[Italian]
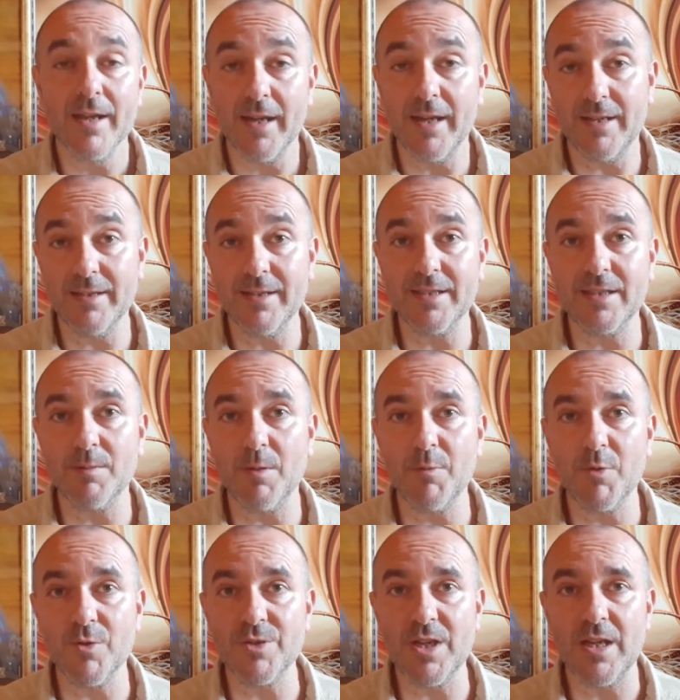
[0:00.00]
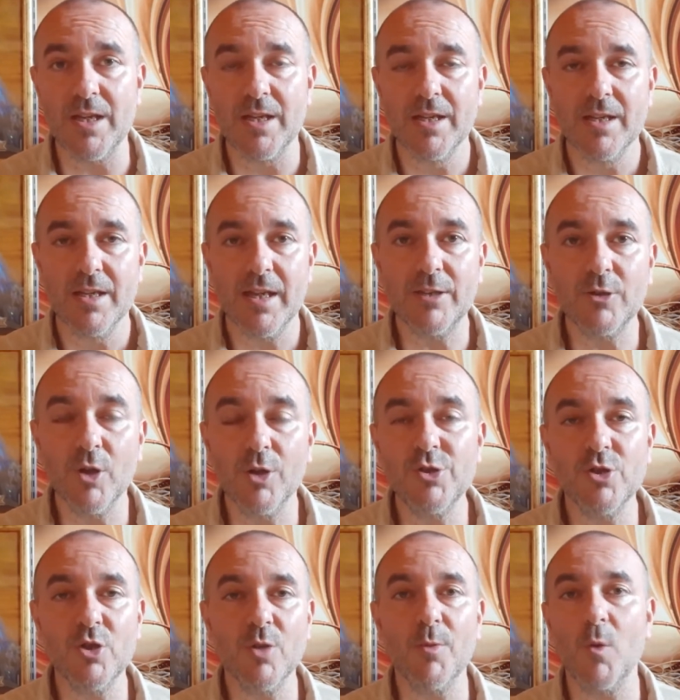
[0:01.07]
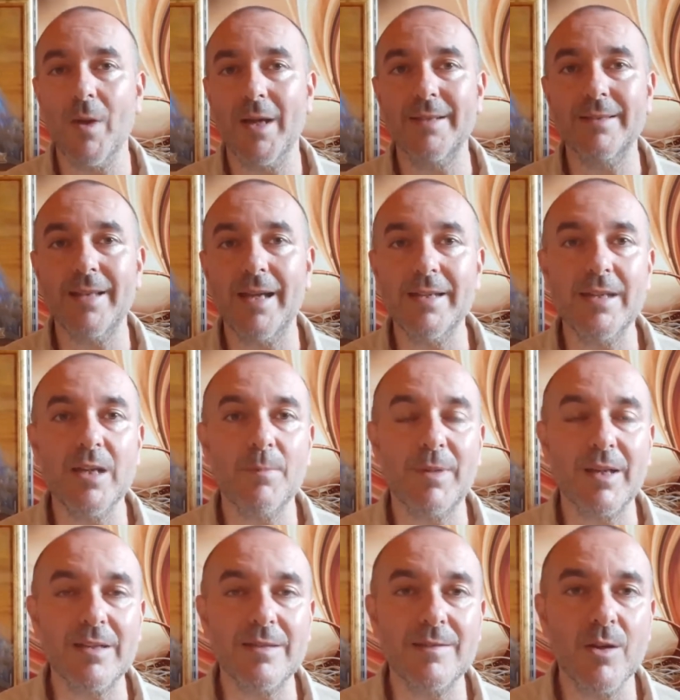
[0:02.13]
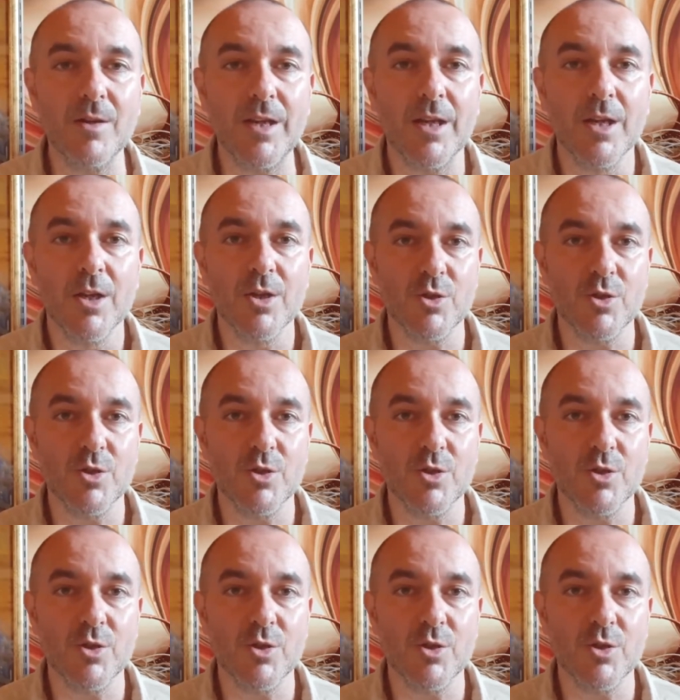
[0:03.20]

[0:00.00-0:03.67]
Ed è andata proprio così. Ad oggi, dopo 40 anni di apparizioni,